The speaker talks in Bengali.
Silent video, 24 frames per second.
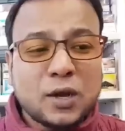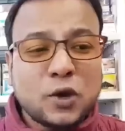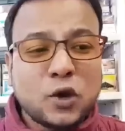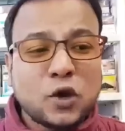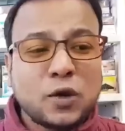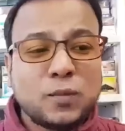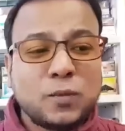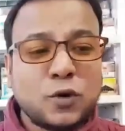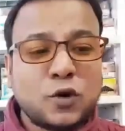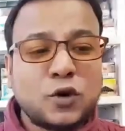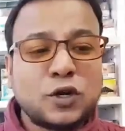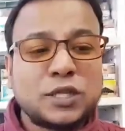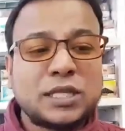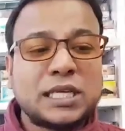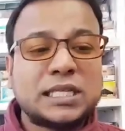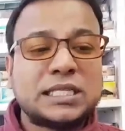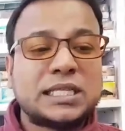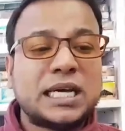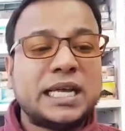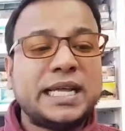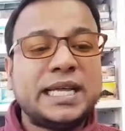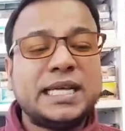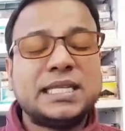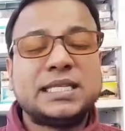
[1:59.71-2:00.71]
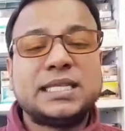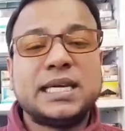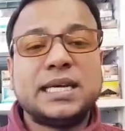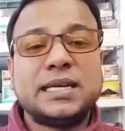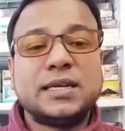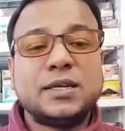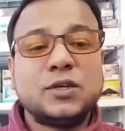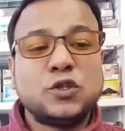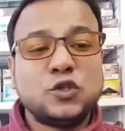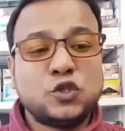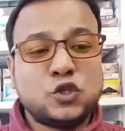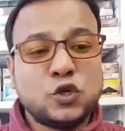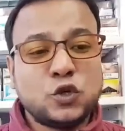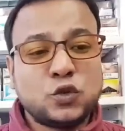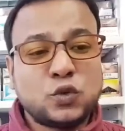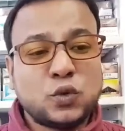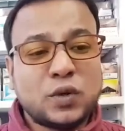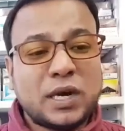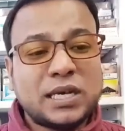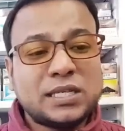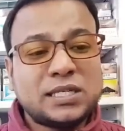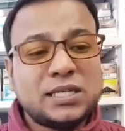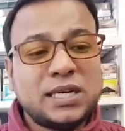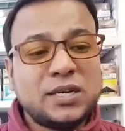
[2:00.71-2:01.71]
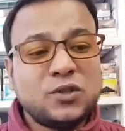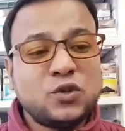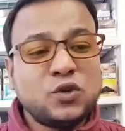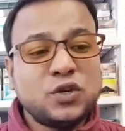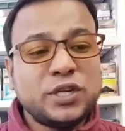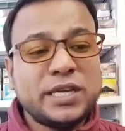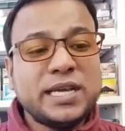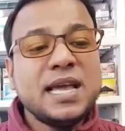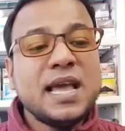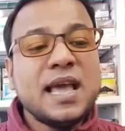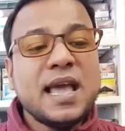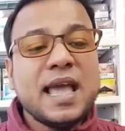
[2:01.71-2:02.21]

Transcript: কর্মকর্তা জানিয়েছেন যুক্তরাষ্ট্রের দুটি